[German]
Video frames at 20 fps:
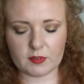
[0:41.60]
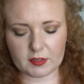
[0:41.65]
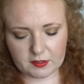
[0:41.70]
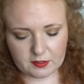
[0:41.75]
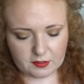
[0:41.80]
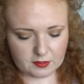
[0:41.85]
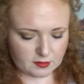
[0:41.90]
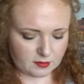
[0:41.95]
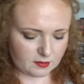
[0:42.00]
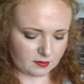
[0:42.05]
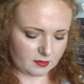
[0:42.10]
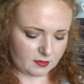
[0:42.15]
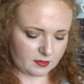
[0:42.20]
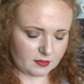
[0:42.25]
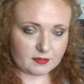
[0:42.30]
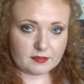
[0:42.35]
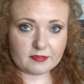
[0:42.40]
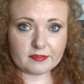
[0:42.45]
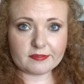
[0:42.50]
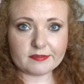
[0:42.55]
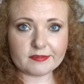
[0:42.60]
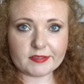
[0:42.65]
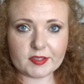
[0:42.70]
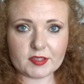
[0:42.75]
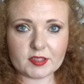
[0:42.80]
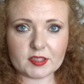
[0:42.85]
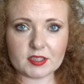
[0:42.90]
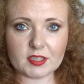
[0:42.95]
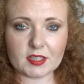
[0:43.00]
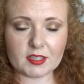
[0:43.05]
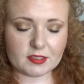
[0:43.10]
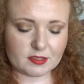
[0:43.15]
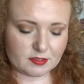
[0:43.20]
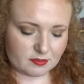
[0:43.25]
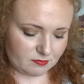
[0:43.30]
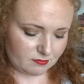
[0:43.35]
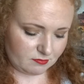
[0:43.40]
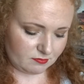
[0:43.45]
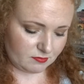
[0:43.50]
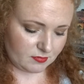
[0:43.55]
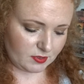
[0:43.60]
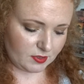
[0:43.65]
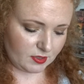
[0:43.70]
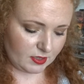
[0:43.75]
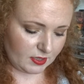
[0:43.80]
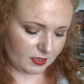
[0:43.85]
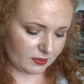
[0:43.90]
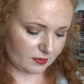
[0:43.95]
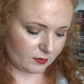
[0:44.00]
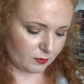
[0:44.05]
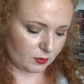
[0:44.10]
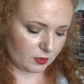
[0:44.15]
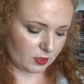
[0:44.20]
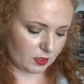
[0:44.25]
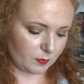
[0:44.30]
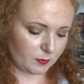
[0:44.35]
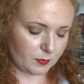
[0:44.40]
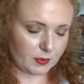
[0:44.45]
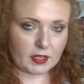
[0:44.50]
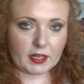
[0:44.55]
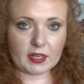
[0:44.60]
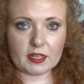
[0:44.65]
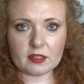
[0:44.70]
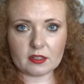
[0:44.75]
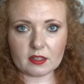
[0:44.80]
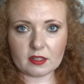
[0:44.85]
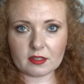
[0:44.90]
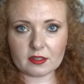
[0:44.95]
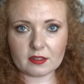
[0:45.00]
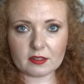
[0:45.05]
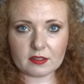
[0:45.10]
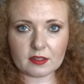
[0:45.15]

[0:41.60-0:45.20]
weißt du, es ist halt, ist halt nur ein Lip Liner. Ne?